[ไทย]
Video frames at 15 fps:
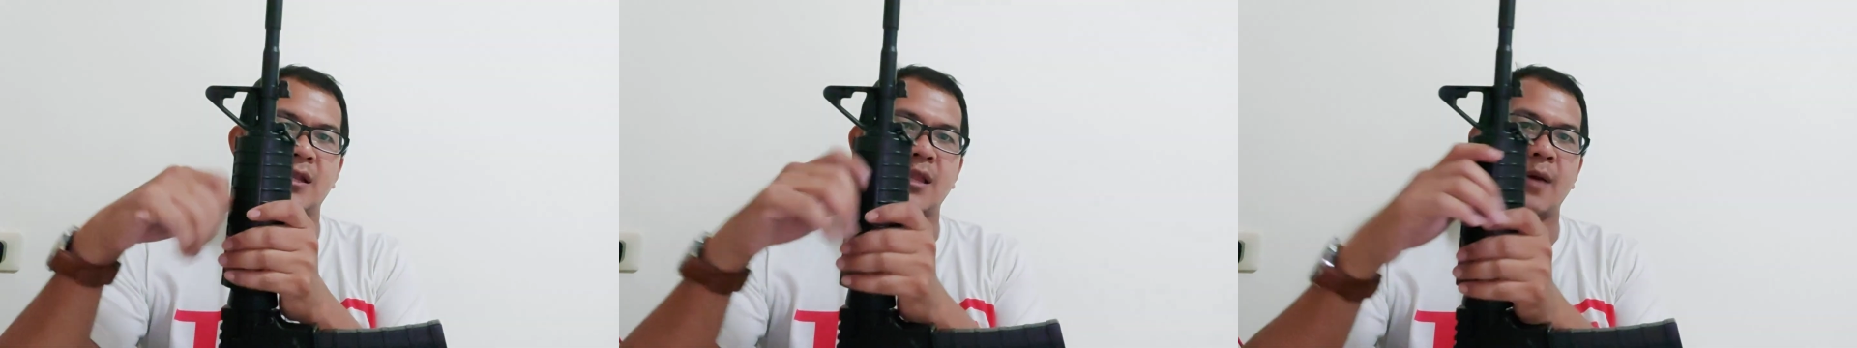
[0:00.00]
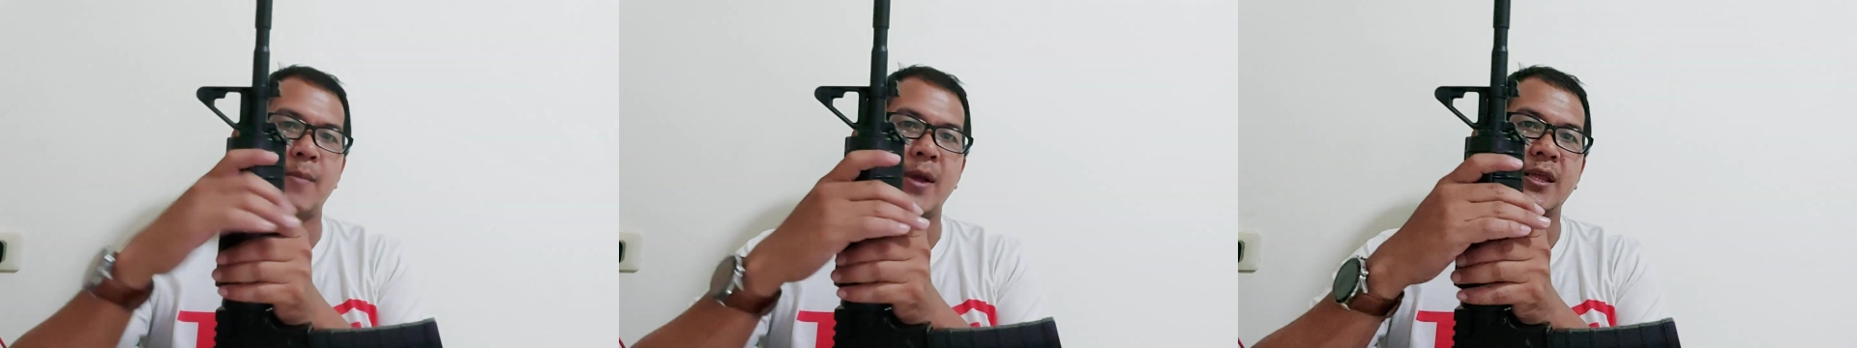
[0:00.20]

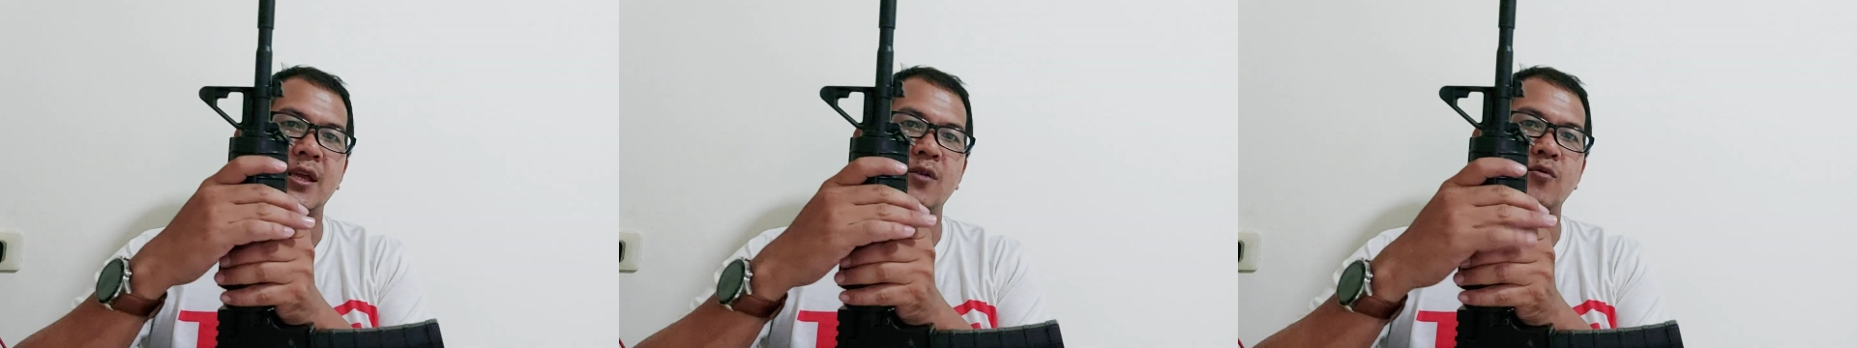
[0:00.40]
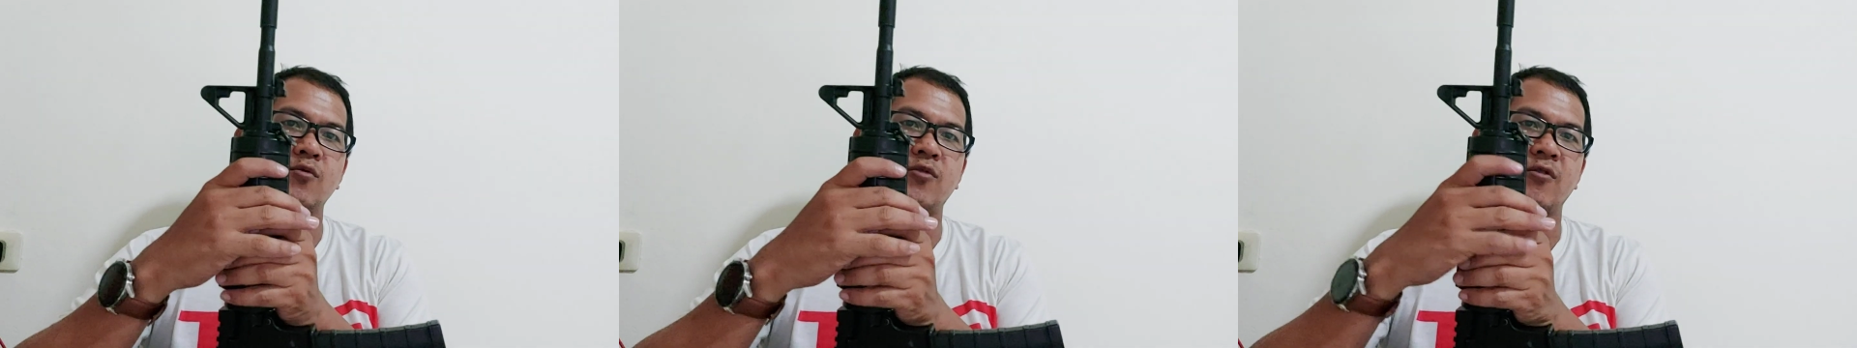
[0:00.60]
สามารถยิ
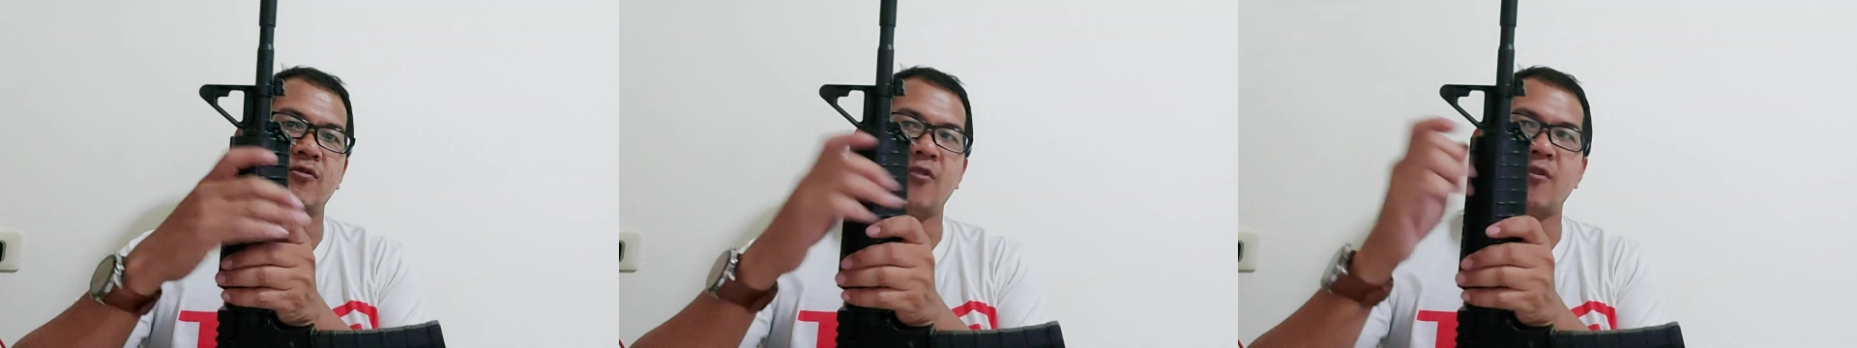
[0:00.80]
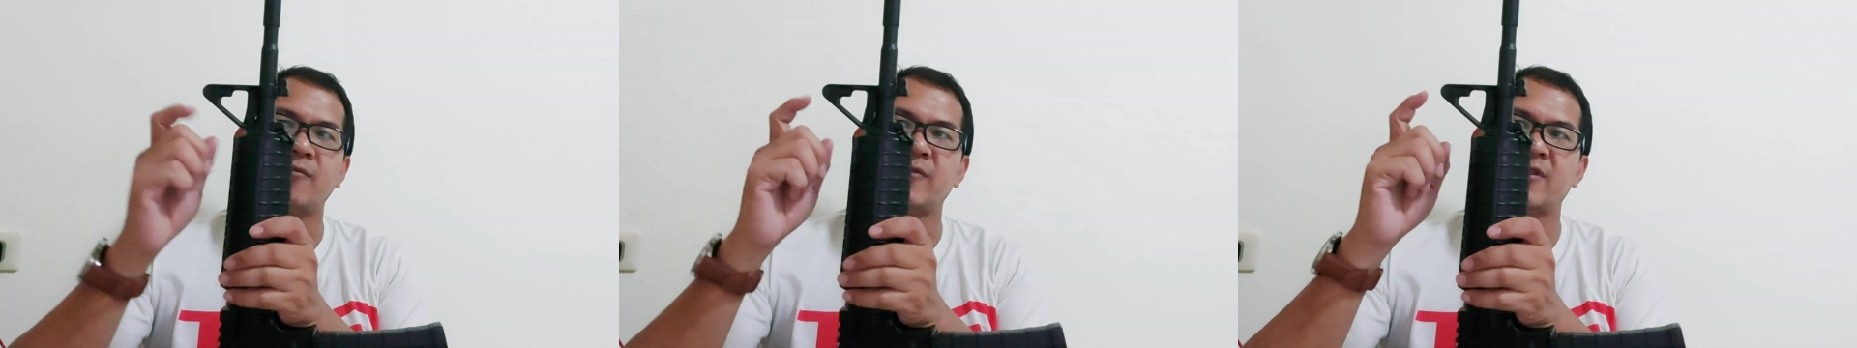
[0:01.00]
งลูก
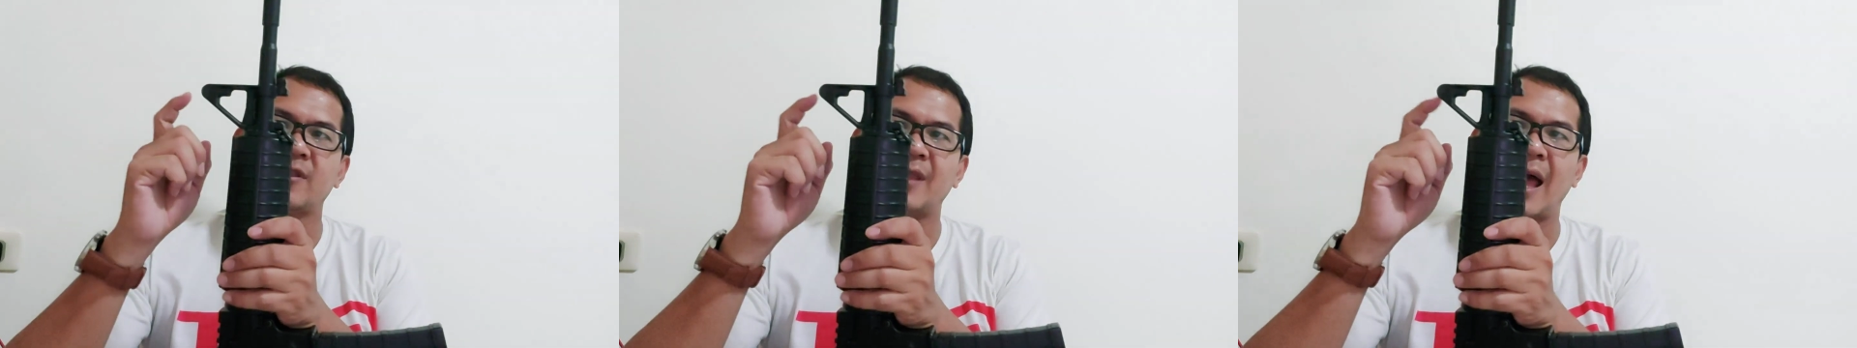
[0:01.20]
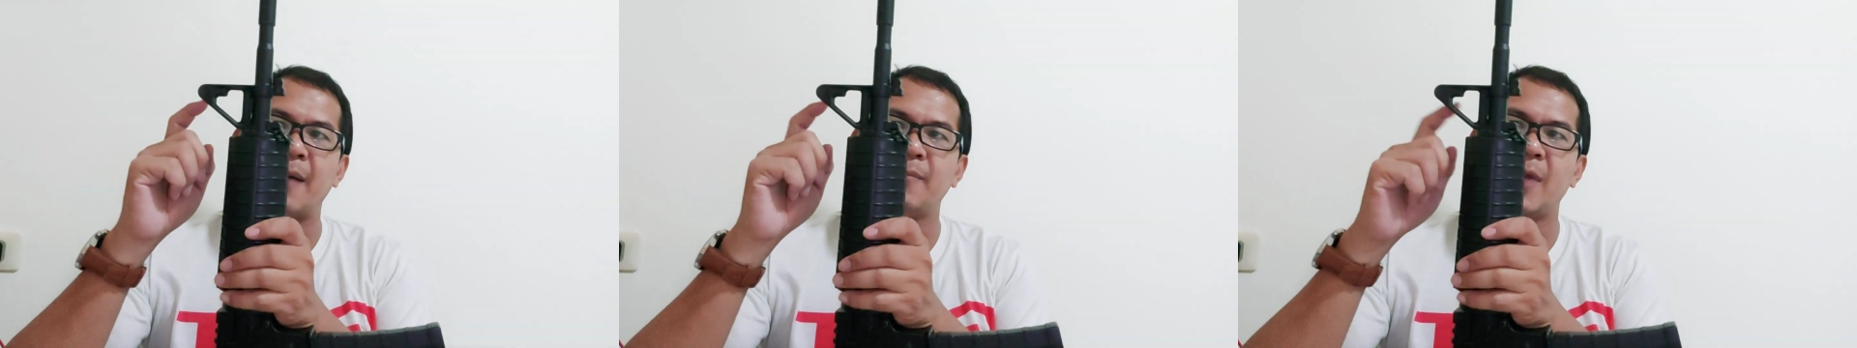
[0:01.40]

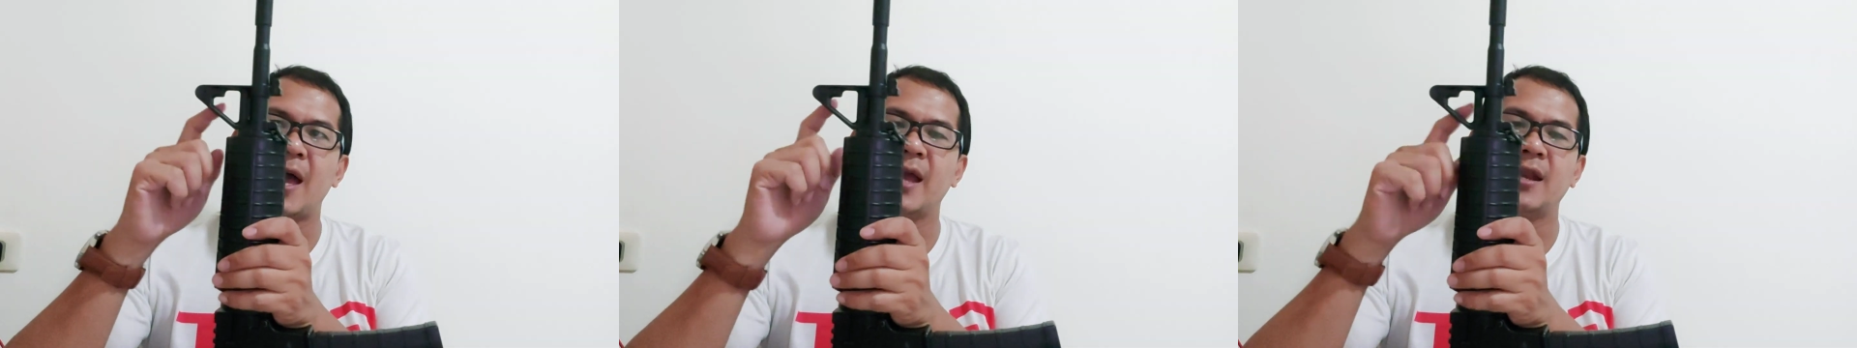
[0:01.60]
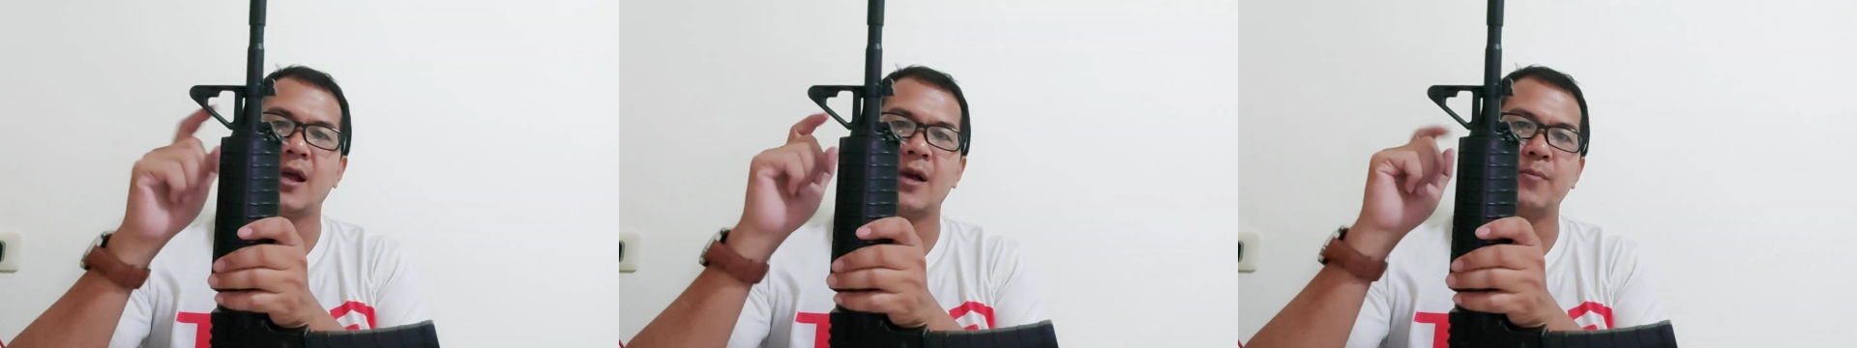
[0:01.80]
223ได้
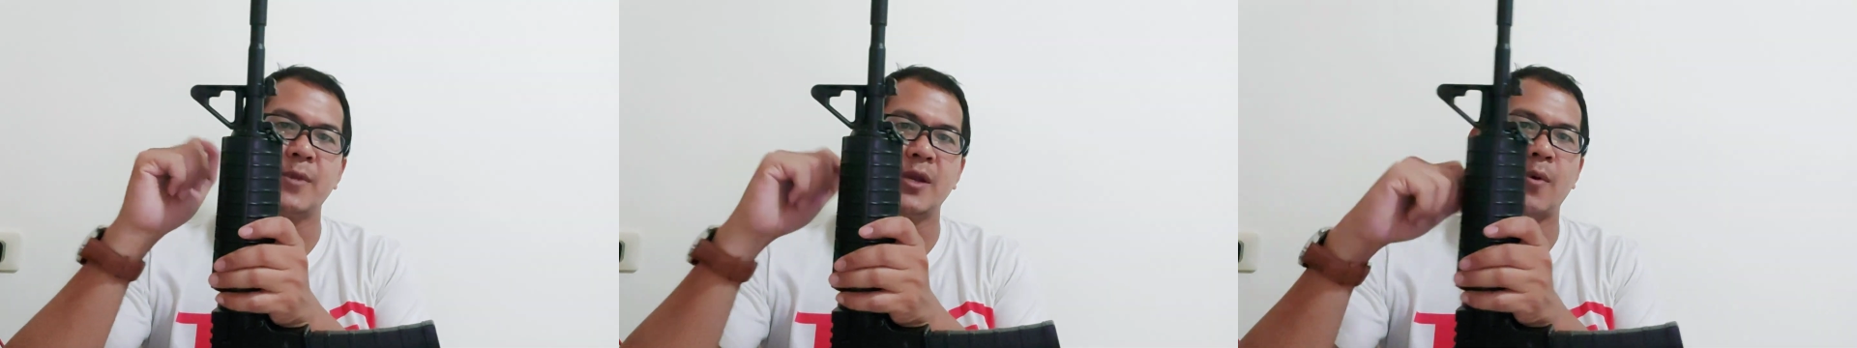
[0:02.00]
นะครับมี